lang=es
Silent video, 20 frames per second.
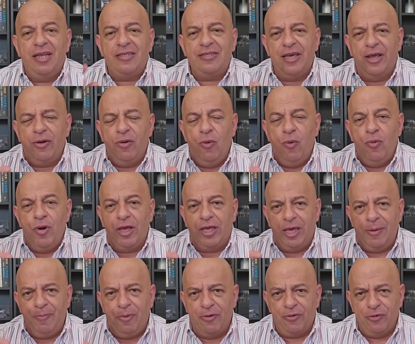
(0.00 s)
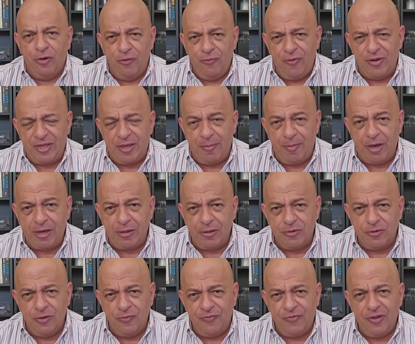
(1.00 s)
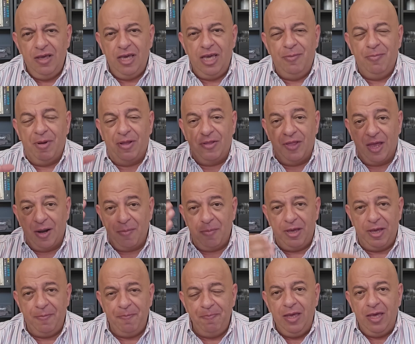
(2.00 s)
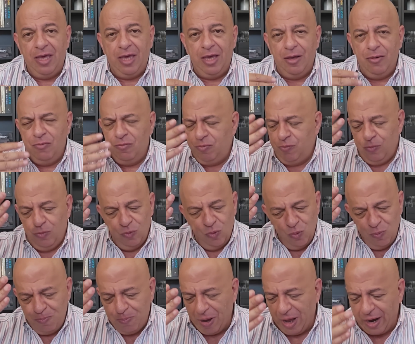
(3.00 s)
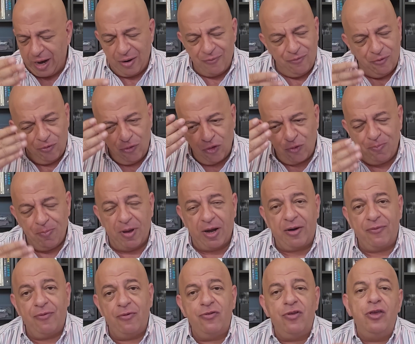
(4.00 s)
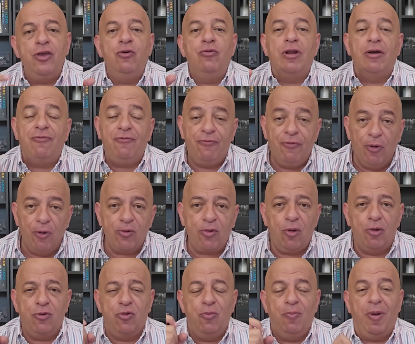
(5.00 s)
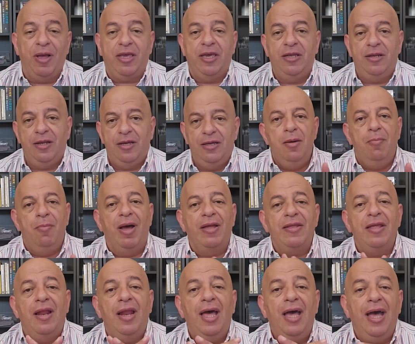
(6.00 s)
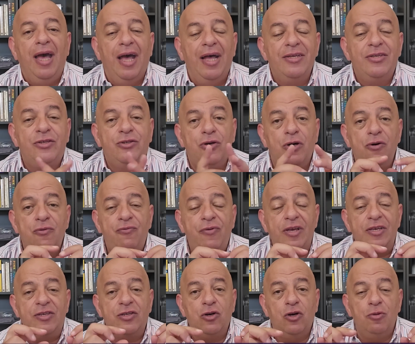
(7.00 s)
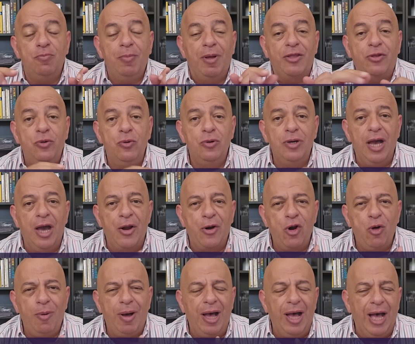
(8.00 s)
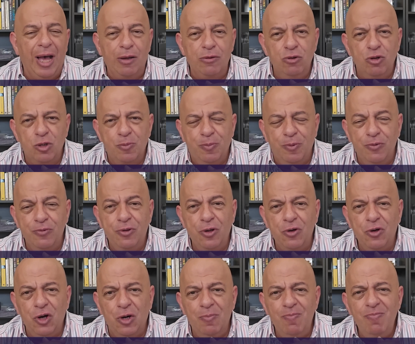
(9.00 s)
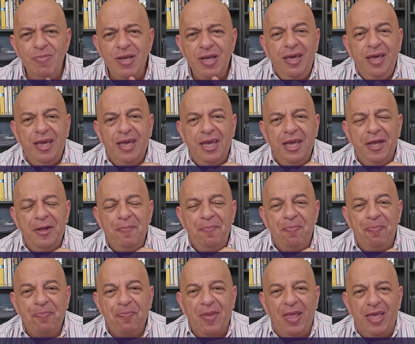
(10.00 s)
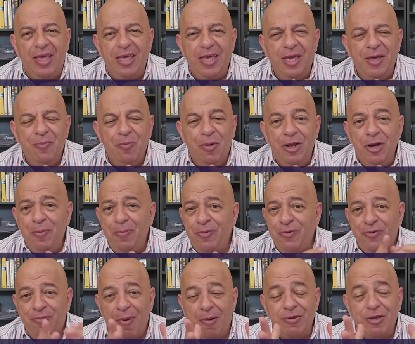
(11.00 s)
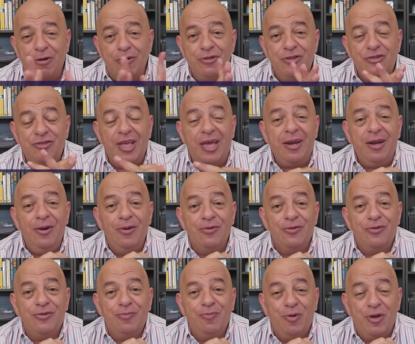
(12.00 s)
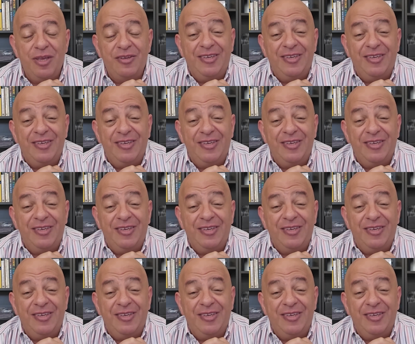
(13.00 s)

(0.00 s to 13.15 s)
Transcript: que ser un equipo Surface de Microsoft y mandarme eh, un párrafo, dos párrafos y una foto de tu máquina mándala a surfaceconmatuc.outlook.com. Em, y bueno, pues vamos a contestarlos. Voy a